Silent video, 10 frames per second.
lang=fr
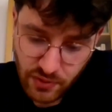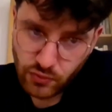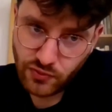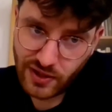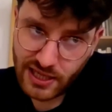
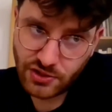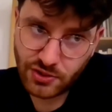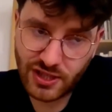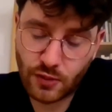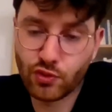vraiment
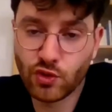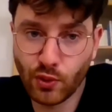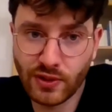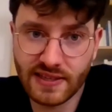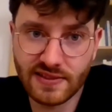l'ouvrage que j'ai le plus
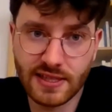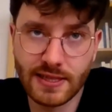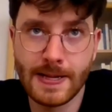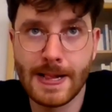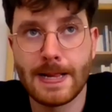
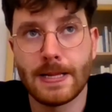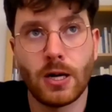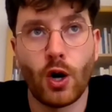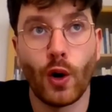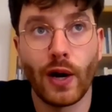potassé
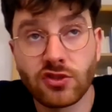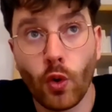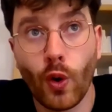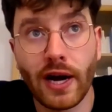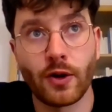en
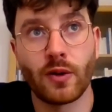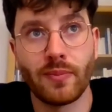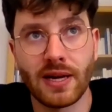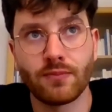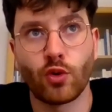L3 et en
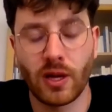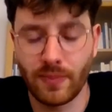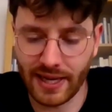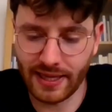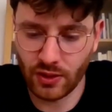main 1 pour
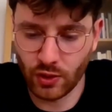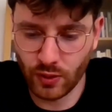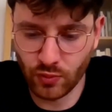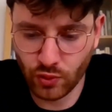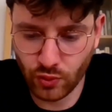préparer
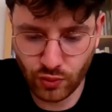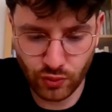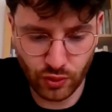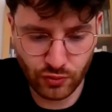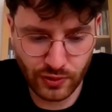euh, mon
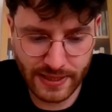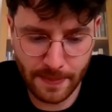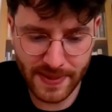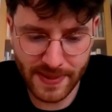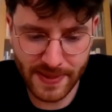concours du
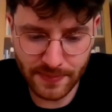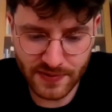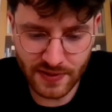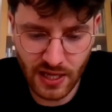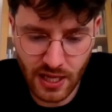
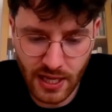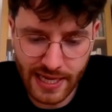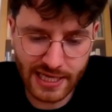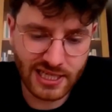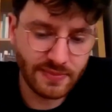CAPEPS.
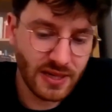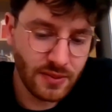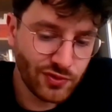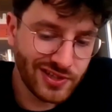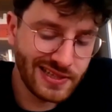Et je l'ai
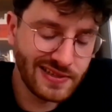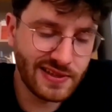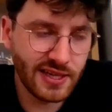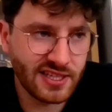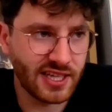même
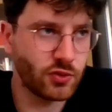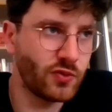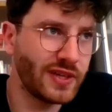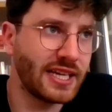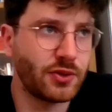utilisé, j'ai
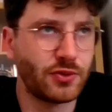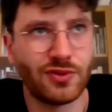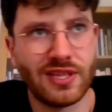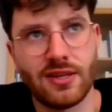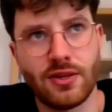retrouvé quelques
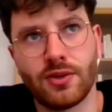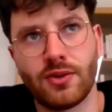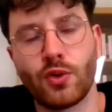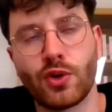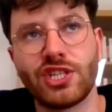données euh,
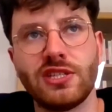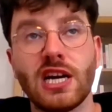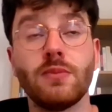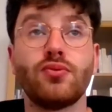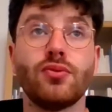
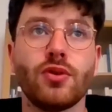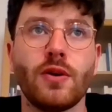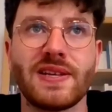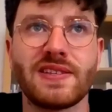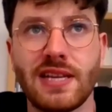originales pour
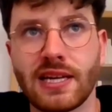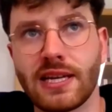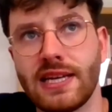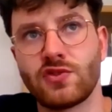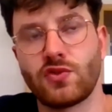euh, passer
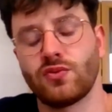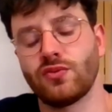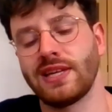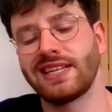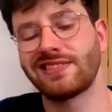
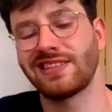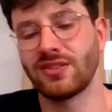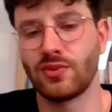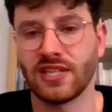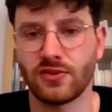l'agrégation
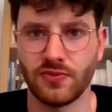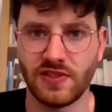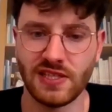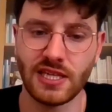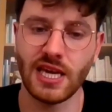externe éducation
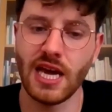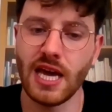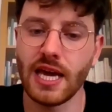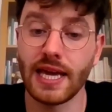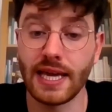physique
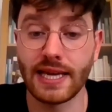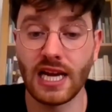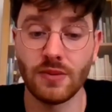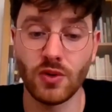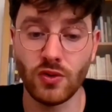et
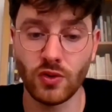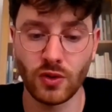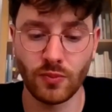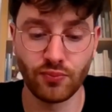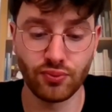
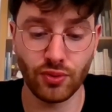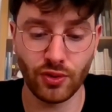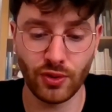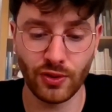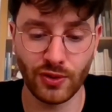également
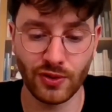pour